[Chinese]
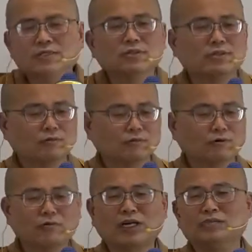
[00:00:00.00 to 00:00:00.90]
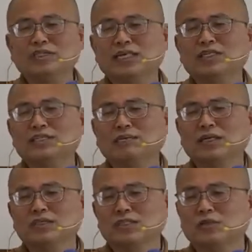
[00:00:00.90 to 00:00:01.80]
所以佛法里面常常讲
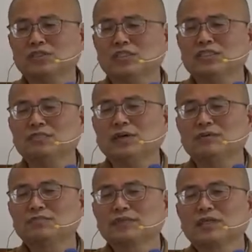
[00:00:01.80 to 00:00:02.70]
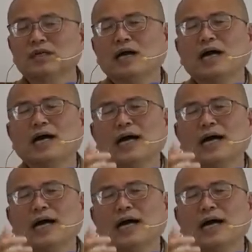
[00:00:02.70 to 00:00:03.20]
嘛，几种层次嘛，啊，